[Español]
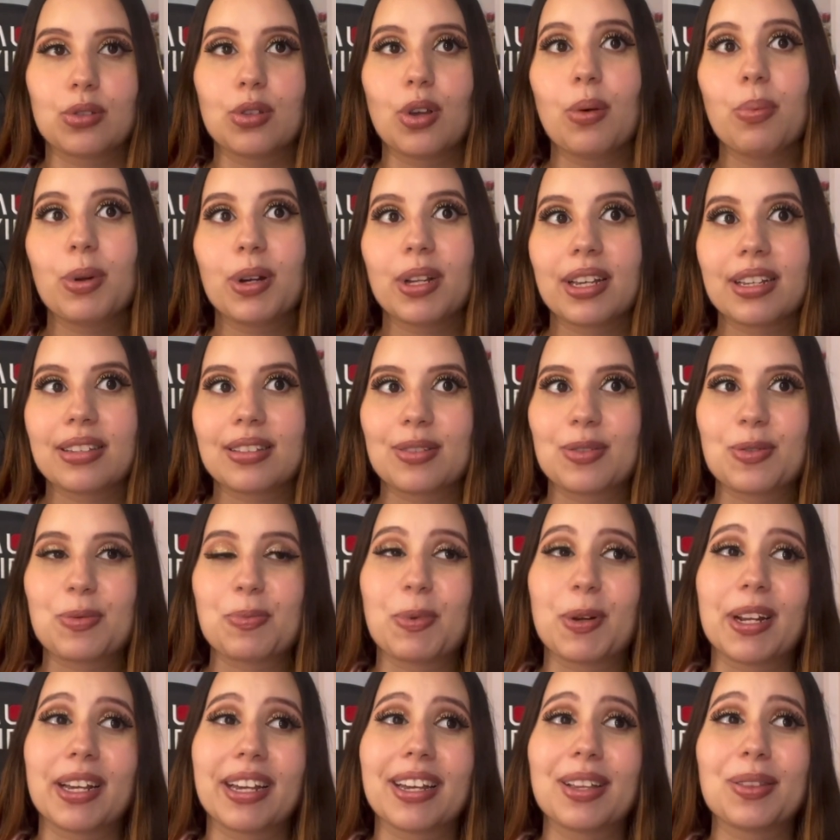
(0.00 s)
no, porque se
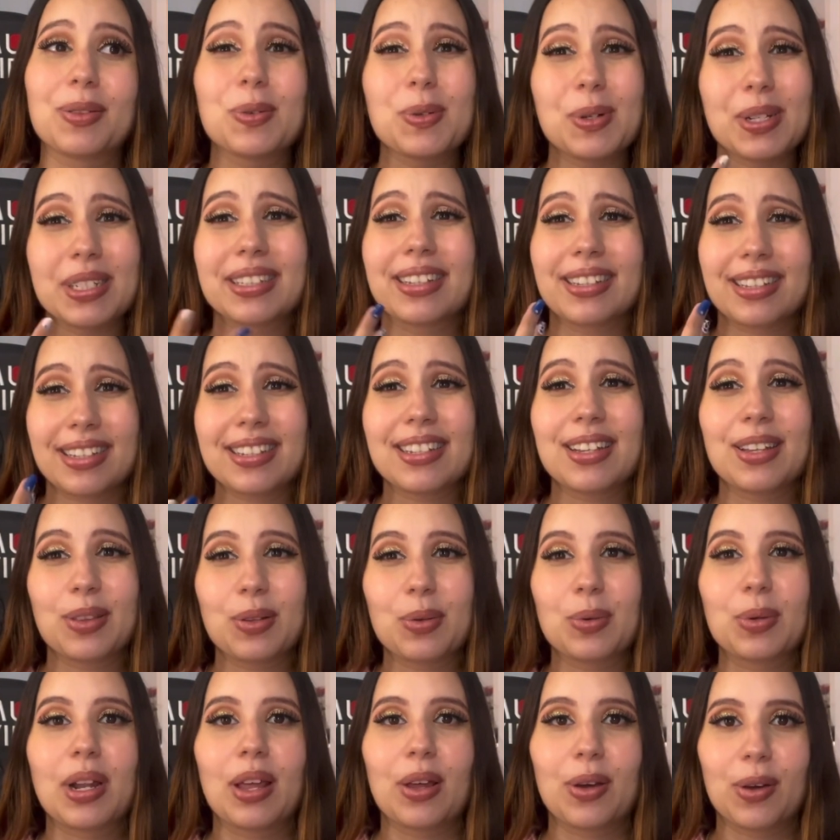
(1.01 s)
supone que tú estás haciendo
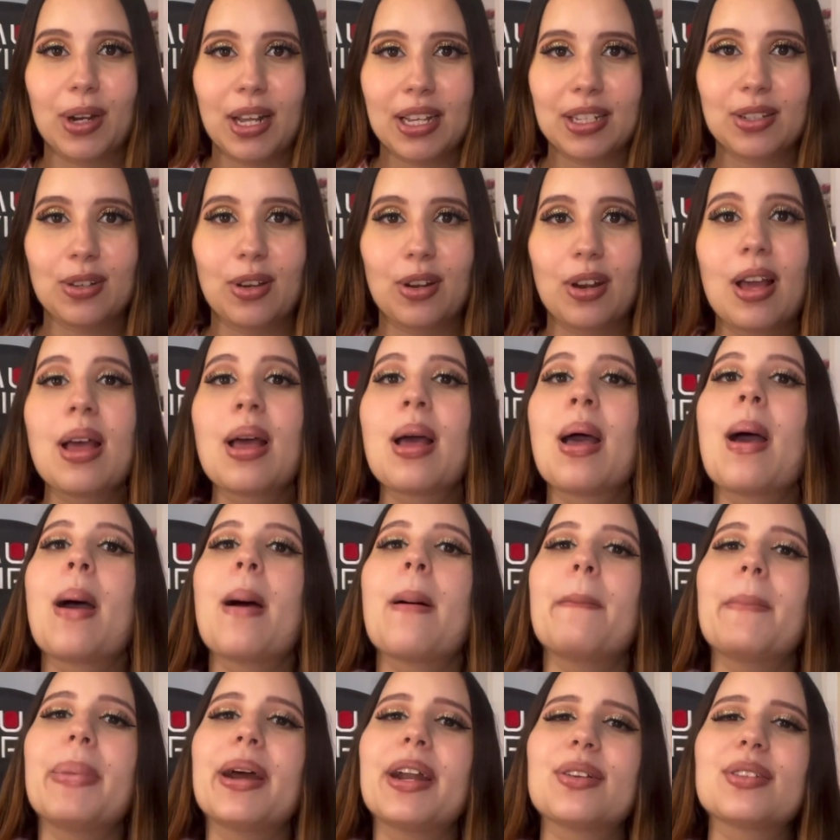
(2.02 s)
una donación,
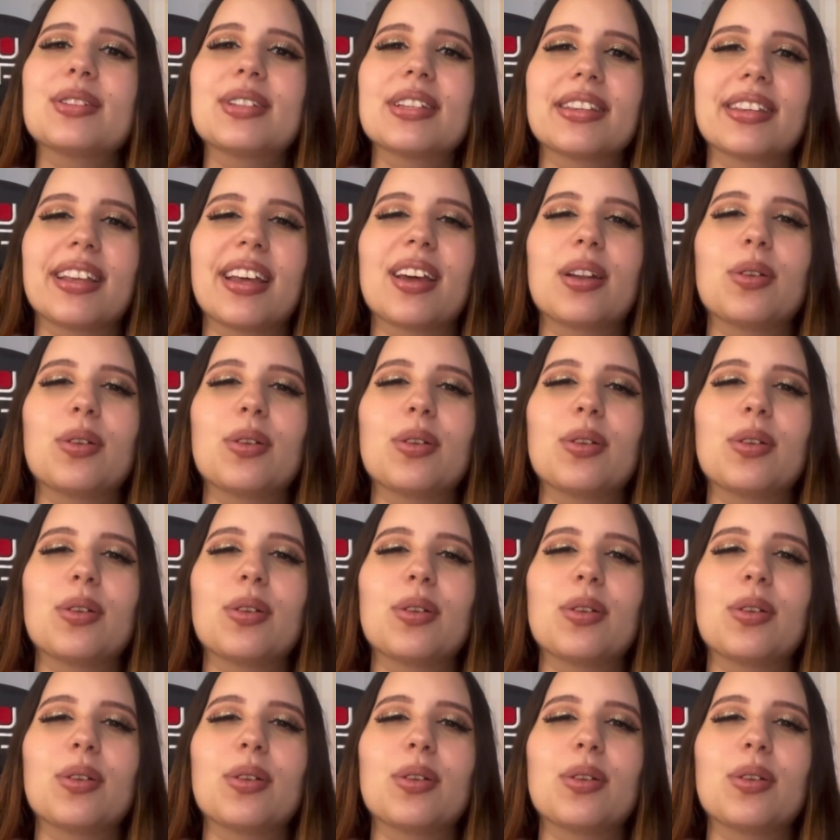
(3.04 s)
pero sí te